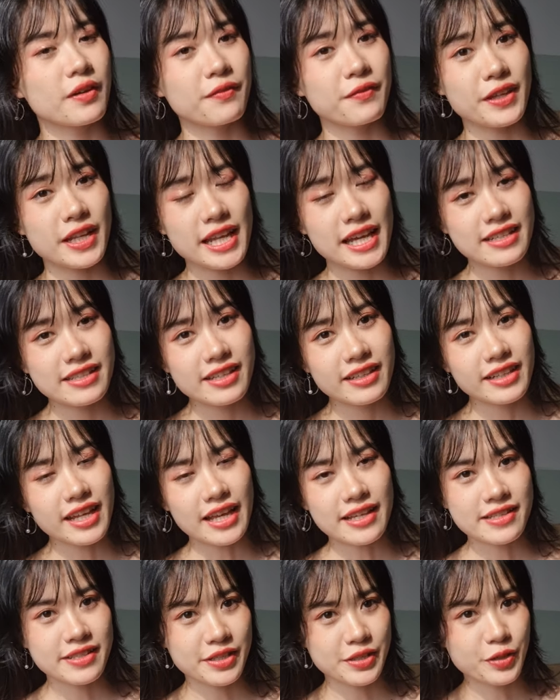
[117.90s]
vì là Trang
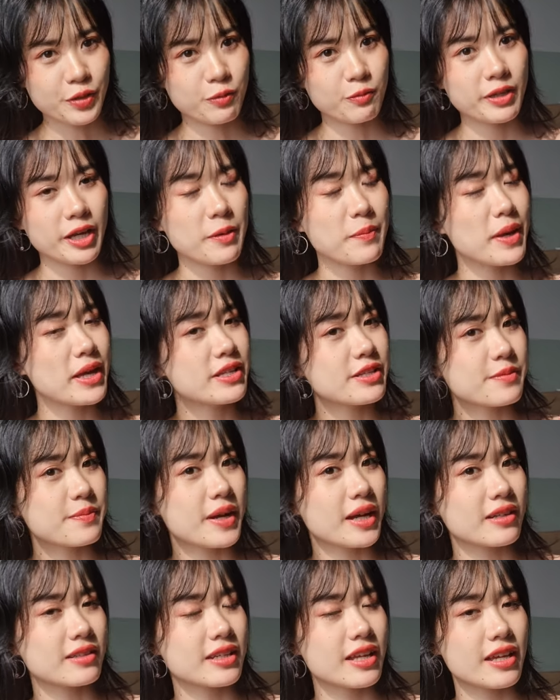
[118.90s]
đã sử dụng cái máy rửa
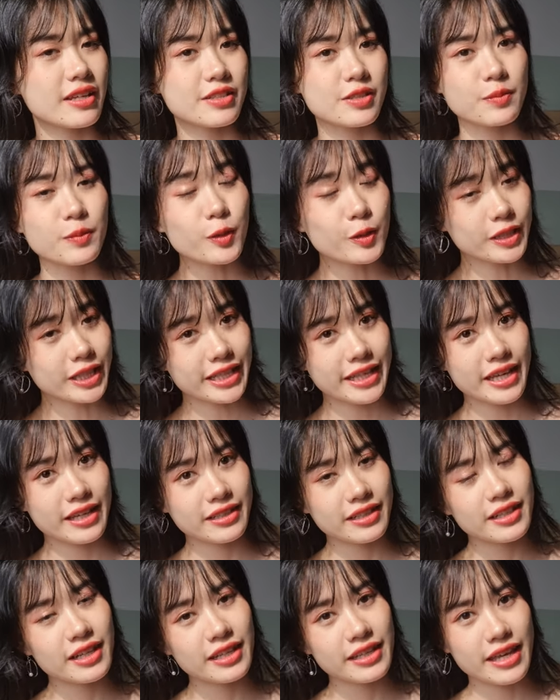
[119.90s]
mặt này trong một thời gian
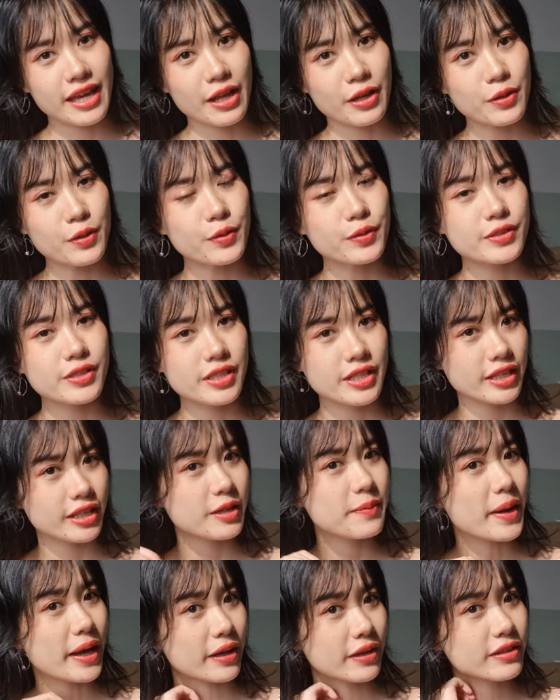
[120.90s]
rất là dài luôn Cho nên
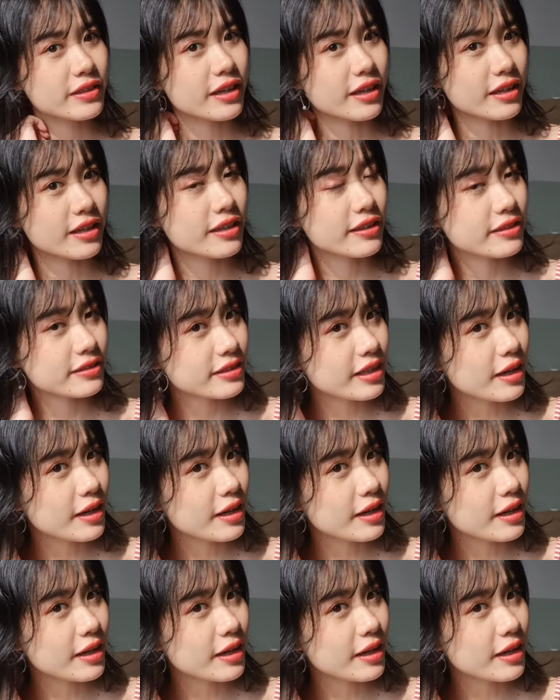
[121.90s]
các bạn có thể yên